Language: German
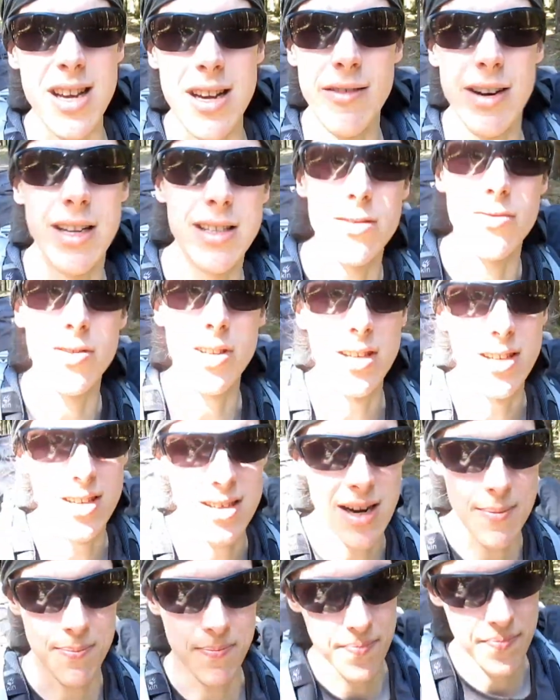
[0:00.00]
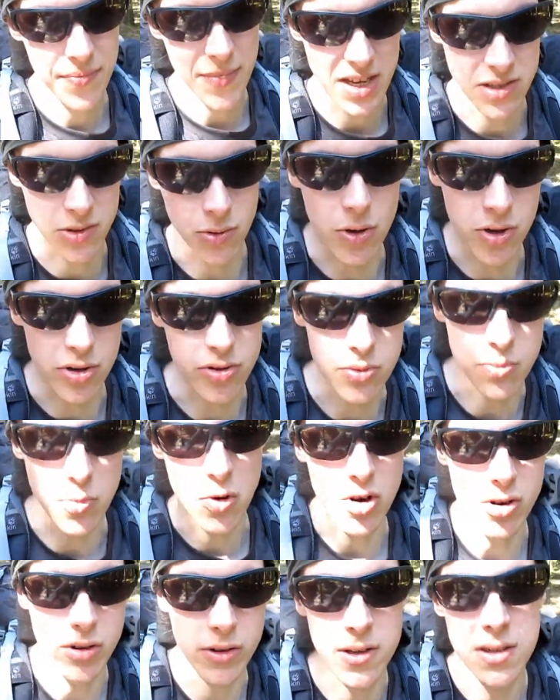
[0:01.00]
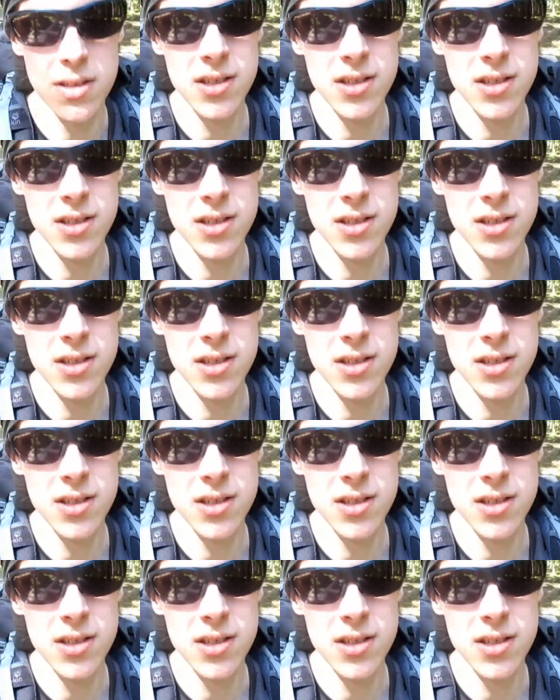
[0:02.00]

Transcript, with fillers: jeweils auf den Etappen, also heute und morgen.